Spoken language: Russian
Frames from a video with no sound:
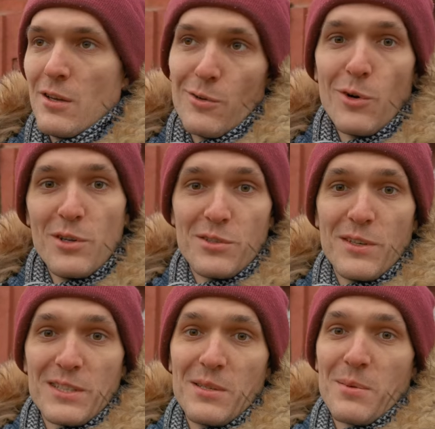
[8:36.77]
Его
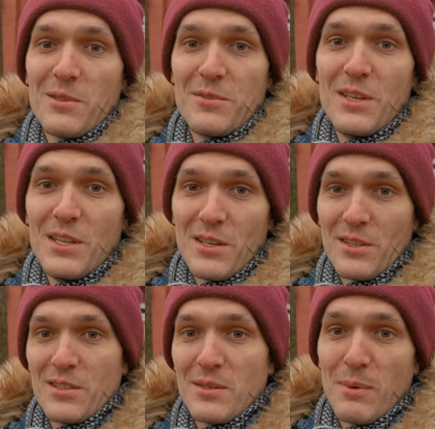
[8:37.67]
известные произведения –
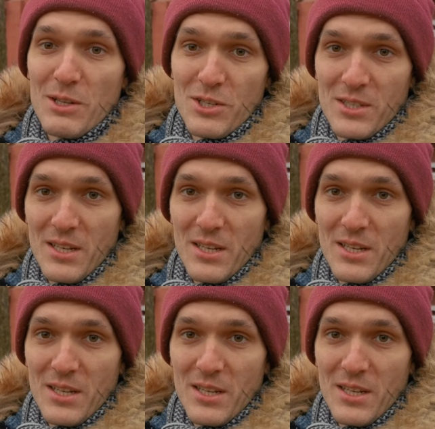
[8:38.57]
это «Собачье